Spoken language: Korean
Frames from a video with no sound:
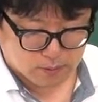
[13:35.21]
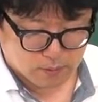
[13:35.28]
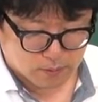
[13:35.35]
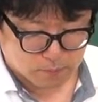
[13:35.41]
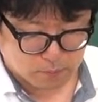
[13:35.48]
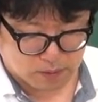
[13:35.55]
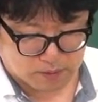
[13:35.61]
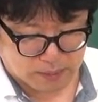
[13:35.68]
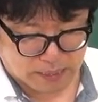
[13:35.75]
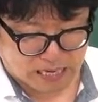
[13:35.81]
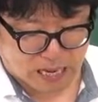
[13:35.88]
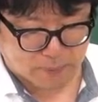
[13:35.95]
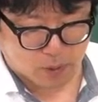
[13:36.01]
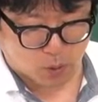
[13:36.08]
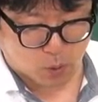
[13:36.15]
밑에
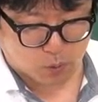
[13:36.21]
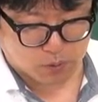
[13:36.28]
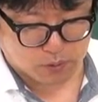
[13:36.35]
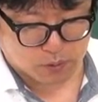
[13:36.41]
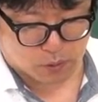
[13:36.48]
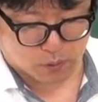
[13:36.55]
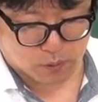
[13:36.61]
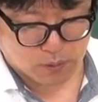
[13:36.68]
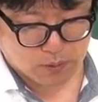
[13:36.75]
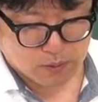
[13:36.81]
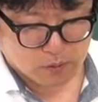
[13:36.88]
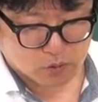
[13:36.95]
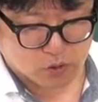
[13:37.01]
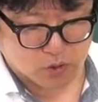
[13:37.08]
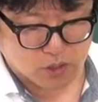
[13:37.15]
가바고 오는요
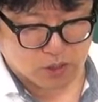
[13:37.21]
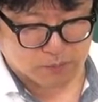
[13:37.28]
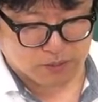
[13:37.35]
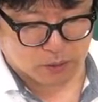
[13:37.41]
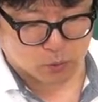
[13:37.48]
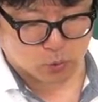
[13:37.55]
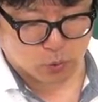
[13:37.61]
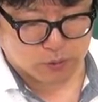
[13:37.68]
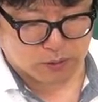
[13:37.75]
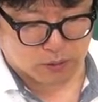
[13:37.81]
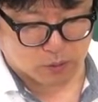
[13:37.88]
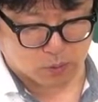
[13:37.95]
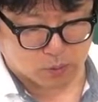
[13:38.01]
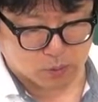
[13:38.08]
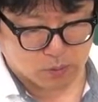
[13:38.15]
등기상
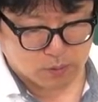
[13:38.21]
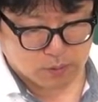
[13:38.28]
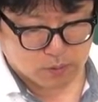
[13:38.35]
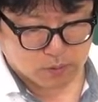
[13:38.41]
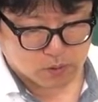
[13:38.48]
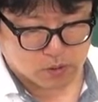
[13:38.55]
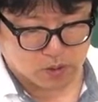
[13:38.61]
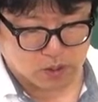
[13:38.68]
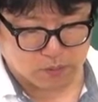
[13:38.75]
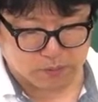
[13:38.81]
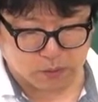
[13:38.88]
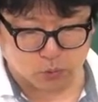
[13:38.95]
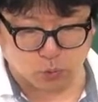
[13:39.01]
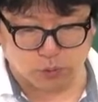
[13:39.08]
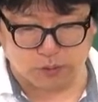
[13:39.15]
소유자하고
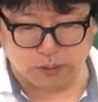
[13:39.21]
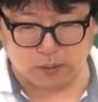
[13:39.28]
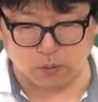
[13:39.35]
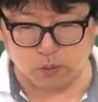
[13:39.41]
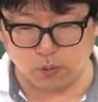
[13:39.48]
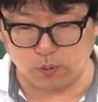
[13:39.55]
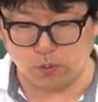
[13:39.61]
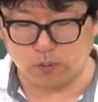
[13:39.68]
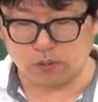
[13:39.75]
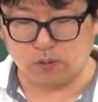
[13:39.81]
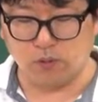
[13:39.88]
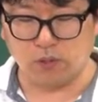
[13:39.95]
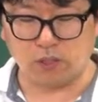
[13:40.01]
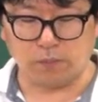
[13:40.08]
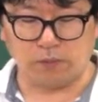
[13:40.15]
등기상 소유자하고
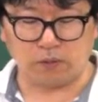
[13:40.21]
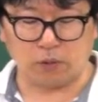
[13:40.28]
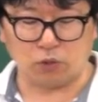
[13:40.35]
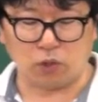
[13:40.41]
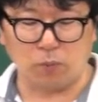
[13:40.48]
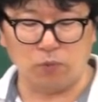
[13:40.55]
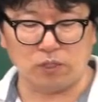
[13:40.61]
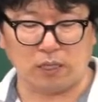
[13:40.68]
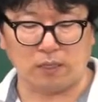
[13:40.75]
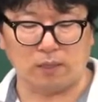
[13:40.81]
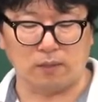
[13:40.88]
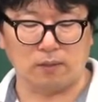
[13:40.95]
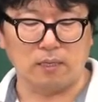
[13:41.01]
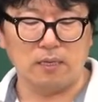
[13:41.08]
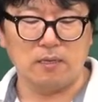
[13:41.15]
등기 뭐죠
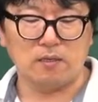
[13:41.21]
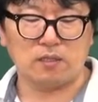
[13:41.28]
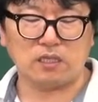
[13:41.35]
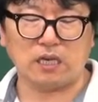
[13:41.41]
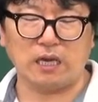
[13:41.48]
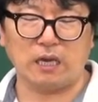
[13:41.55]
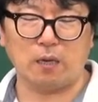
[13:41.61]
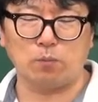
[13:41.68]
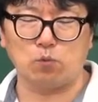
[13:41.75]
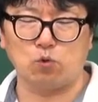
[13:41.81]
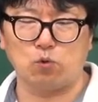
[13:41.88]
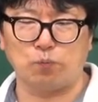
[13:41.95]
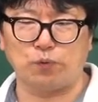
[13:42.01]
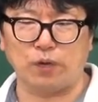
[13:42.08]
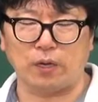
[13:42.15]
점유자가는
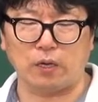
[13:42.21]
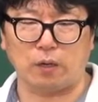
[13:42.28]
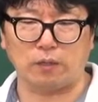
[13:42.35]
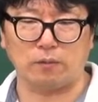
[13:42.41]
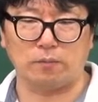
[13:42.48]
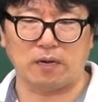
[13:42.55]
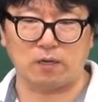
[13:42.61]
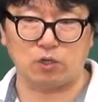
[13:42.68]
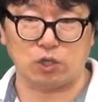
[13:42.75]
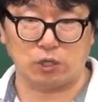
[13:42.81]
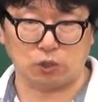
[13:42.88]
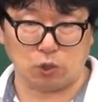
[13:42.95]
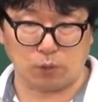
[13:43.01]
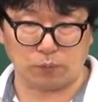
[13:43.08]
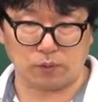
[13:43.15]
채무 불행이라고 하는 말은
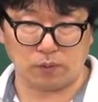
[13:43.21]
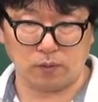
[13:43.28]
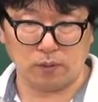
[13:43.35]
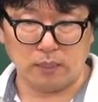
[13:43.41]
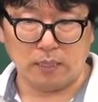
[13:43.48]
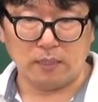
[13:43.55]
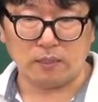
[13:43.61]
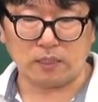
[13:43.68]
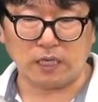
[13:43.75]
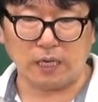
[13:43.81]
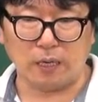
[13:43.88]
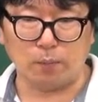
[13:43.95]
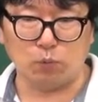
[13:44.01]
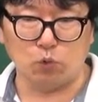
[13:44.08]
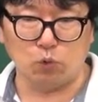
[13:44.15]
절대로 없어.
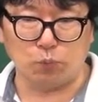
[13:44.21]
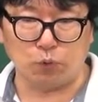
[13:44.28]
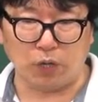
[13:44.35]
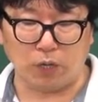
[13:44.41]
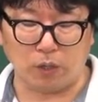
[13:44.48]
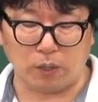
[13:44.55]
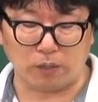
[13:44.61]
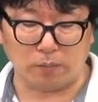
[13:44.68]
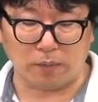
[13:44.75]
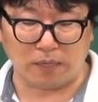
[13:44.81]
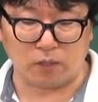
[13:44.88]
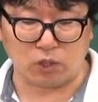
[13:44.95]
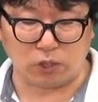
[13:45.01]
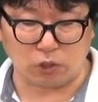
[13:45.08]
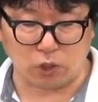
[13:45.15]
채무 불행이라고 하는
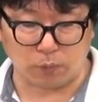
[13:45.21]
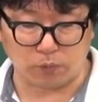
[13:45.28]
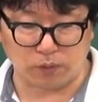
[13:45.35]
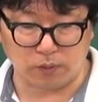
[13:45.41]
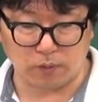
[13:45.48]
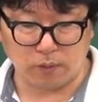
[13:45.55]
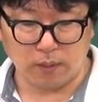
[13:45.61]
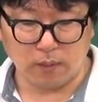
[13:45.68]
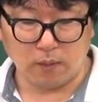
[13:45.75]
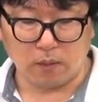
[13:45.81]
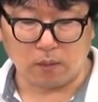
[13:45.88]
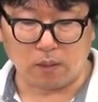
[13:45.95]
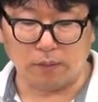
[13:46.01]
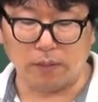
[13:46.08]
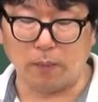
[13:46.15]
말은 절대로 없어.
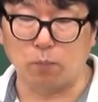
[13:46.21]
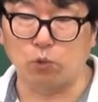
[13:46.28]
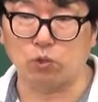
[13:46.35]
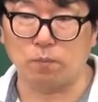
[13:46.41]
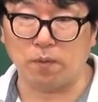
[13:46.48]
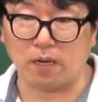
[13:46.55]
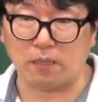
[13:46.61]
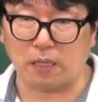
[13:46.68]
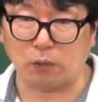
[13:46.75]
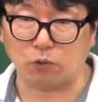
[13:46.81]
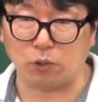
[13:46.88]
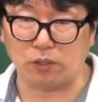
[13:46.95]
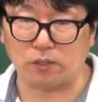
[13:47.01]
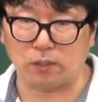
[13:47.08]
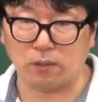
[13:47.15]
그런데 무슨 말은 나올
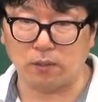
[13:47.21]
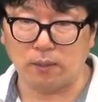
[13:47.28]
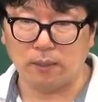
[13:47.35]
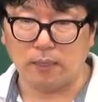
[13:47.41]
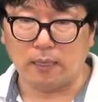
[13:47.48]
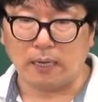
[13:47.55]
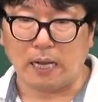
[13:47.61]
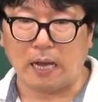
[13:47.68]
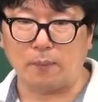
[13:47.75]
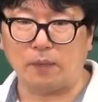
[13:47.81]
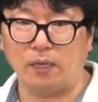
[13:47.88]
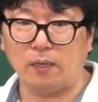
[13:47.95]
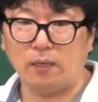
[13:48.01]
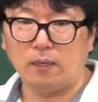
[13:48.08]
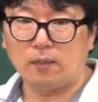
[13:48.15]
수 있어?
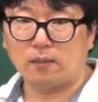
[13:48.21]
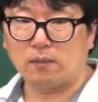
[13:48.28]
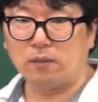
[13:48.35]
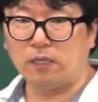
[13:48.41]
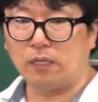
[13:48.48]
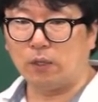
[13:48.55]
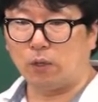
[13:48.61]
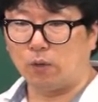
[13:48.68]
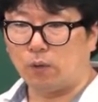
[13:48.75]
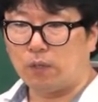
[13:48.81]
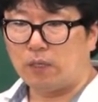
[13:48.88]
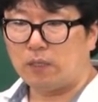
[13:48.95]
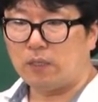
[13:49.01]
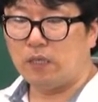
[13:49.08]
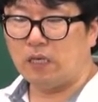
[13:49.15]
갑이 을이요
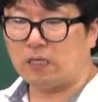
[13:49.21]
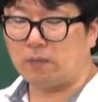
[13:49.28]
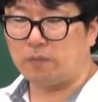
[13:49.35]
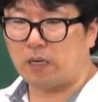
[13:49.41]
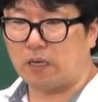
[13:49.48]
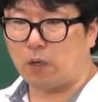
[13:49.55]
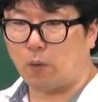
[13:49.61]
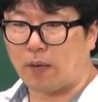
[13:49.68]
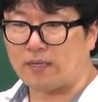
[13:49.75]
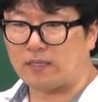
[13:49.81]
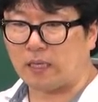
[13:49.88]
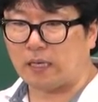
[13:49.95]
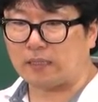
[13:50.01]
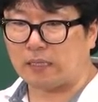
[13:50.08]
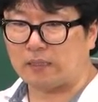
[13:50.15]
20년을
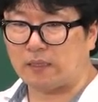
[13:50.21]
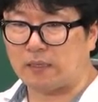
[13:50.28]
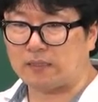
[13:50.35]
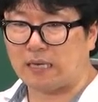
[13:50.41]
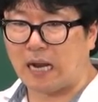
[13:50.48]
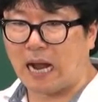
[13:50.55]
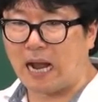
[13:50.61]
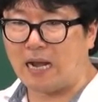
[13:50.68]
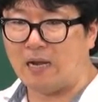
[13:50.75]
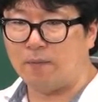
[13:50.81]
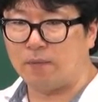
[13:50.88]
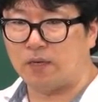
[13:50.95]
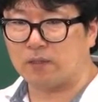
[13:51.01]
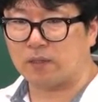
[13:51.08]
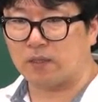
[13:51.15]
완성했다는 것을
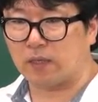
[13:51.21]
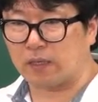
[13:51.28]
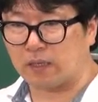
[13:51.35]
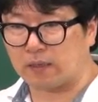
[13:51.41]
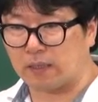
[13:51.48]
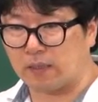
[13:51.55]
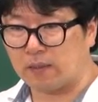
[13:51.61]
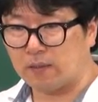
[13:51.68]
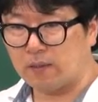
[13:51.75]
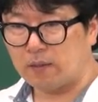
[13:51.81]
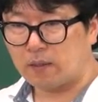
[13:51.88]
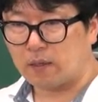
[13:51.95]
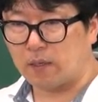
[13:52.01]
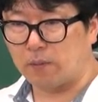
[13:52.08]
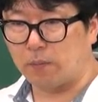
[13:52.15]
알면서 넘겼다?
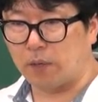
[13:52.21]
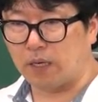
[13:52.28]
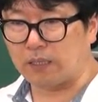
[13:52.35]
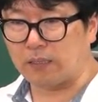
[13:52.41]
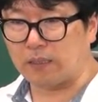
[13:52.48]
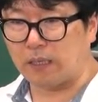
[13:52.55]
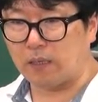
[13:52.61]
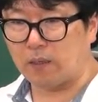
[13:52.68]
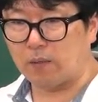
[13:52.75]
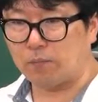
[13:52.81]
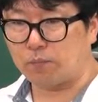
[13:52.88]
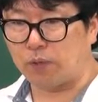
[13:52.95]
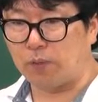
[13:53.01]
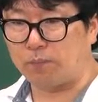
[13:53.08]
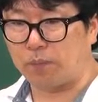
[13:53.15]
그럼 뭐가 된다?
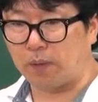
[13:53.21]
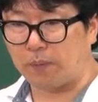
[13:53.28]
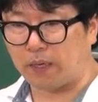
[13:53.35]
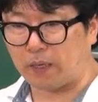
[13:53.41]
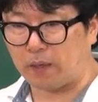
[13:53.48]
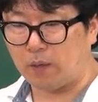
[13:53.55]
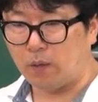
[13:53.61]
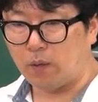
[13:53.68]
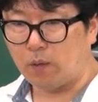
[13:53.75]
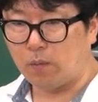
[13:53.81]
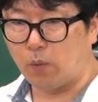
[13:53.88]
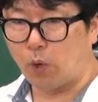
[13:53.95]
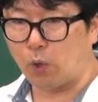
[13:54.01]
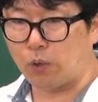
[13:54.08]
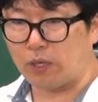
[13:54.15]
불법행위.
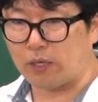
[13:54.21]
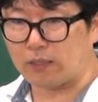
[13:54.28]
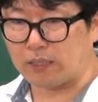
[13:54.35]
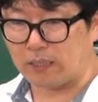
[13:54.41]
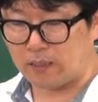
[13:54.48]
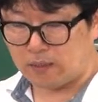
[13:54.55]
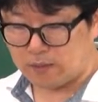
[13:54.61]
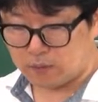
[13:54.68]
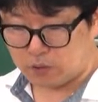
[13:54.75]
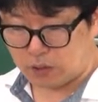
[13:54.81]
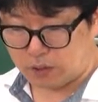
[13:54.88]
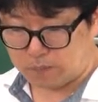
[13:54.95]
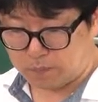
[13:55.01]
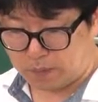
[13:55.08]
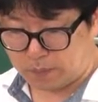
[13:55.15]
모르고 넘겼다?
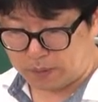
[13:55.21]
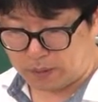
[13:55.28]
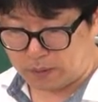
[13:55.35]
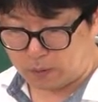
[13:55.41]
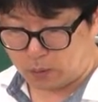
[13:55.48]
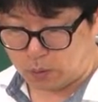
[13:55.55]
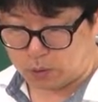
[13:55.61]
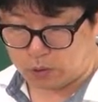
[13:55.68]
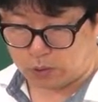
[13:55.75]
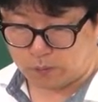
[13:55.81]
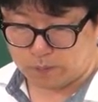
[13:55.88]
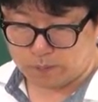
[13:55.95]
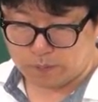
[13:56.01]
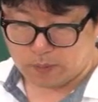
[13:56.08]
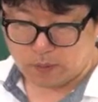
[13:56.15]
적법행위.
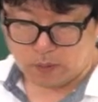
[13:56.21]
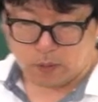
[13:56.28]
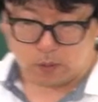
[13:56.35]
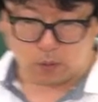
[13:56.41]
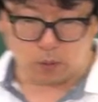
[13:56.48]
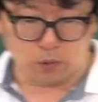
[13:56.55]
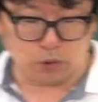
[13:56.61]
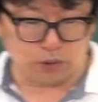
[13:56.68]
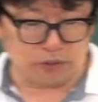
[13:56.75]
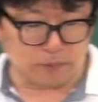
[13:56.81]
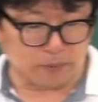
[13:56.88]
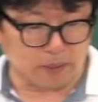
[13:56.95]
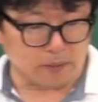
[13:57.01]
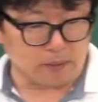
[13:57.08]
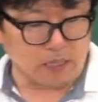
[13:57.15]
오른쪽. 오른쪽 이제
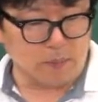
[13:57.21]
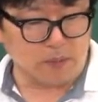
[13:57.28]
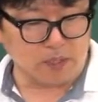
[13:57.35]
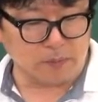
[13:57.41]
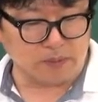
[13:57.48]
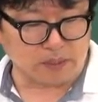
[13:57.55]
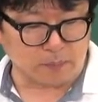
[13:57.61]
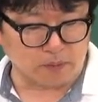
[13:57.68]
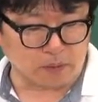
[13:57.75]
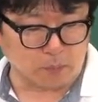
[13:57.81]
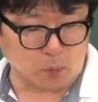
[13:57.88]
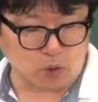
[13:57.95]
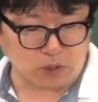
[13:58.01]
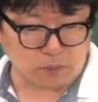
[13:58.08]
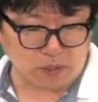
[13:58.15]
봐. 1번, 지문, 3번, 지문
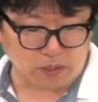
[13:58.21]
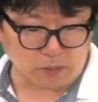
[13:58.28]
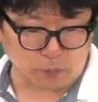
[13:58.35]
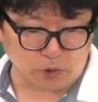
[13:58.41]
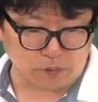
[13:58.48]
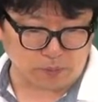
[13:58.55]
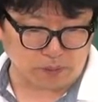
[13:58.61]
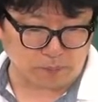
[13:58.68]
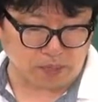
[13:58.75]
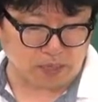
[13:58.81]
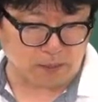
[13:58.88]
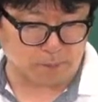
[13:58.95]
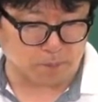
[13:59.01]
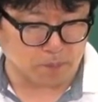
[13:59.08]
복잡한 같이 보이지만 봐.